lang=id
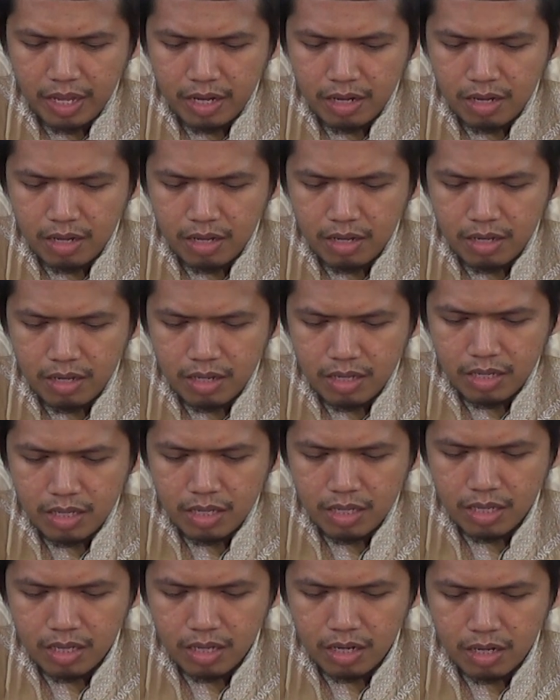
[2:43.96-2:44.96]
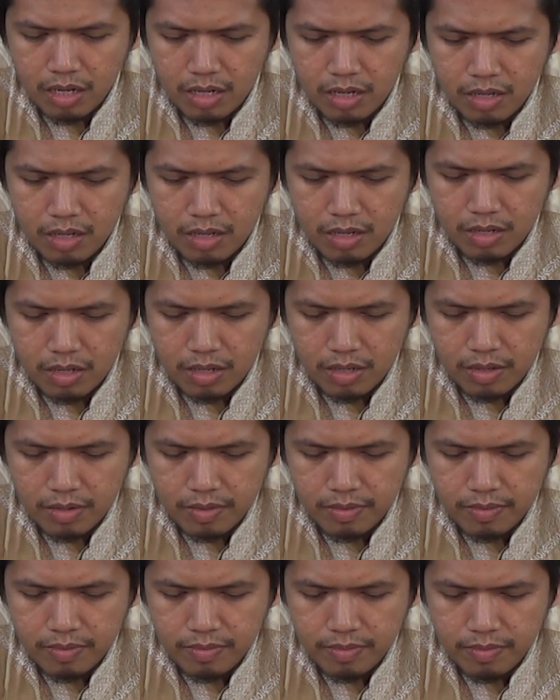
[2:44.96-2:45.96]
no siro
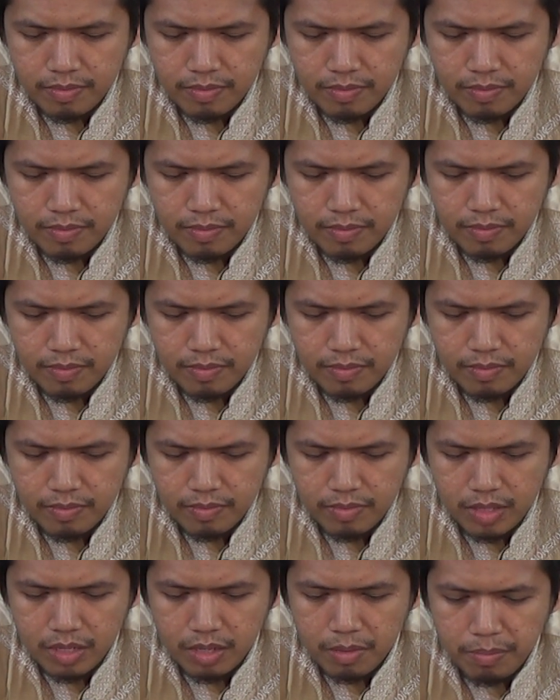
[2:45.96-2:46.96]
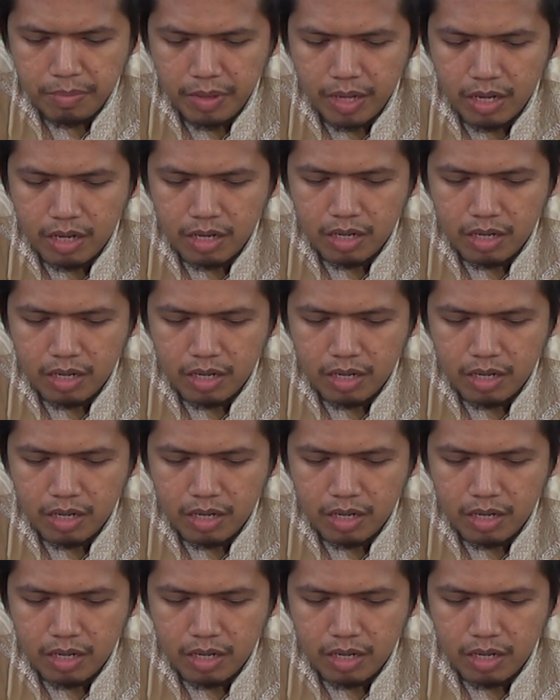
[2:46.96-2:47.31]
nyepek